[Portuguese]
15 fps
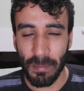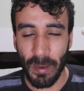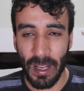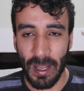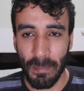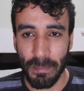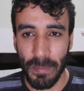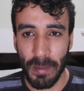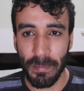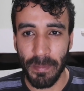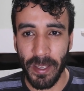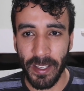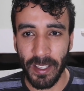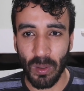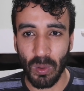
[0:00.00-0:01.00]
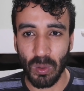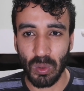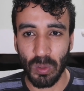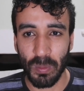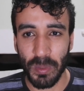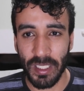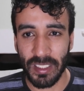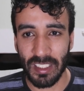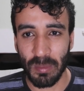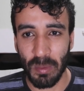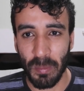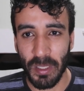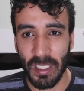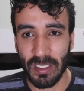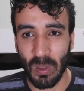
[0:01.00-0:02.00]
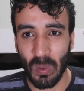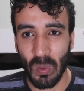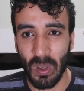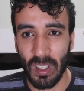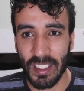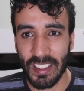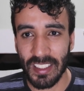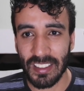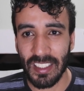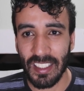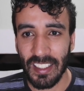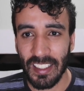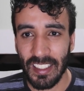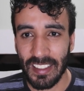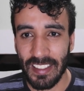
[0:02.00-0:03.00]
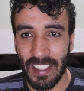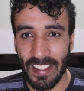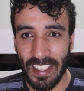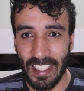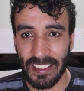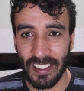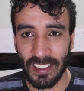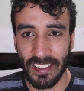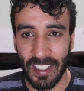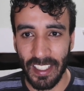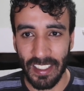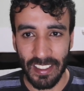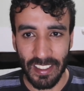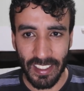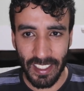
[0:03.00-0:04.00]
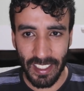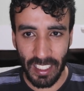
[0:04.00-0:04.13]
para beber, consumir essas bebidas alcoólicas na casa dela.